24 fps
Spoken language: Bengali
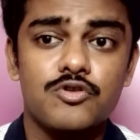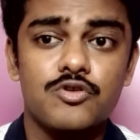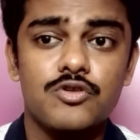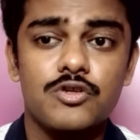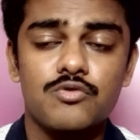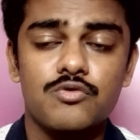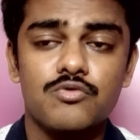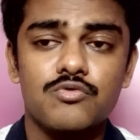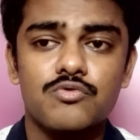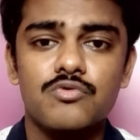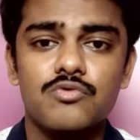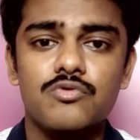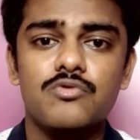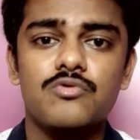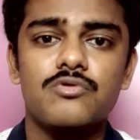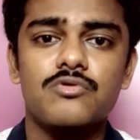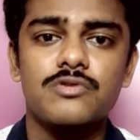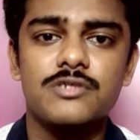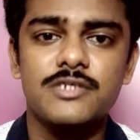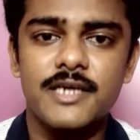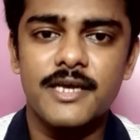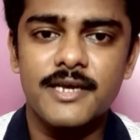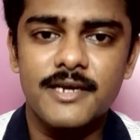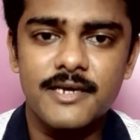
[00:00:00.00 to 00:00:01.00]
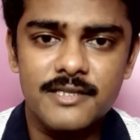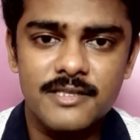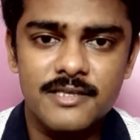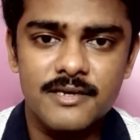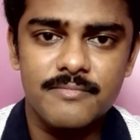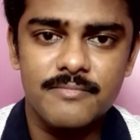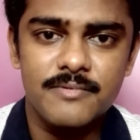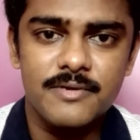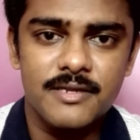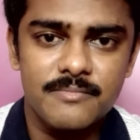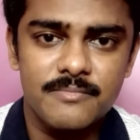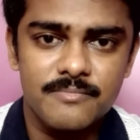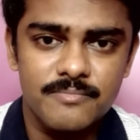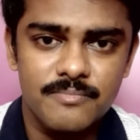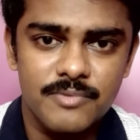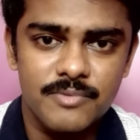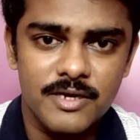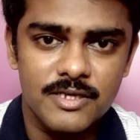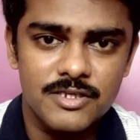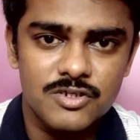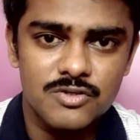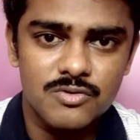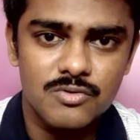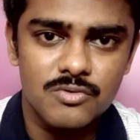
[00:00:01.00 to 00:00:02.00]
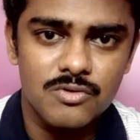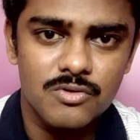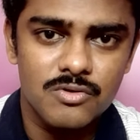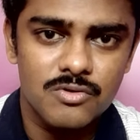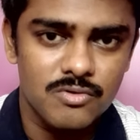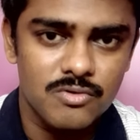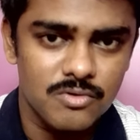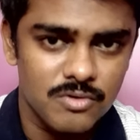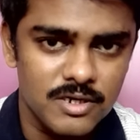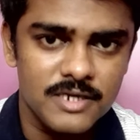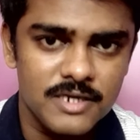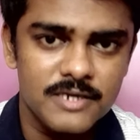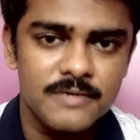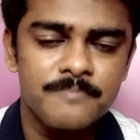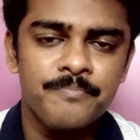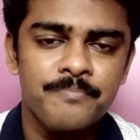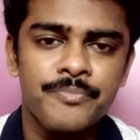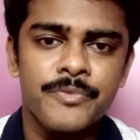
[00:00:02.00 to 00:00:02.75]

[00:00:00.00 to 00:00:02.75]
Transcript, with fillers: যদি নতুন কোনো জায়গাতে আপনি ব্রাঞ্চগুলো খোলেন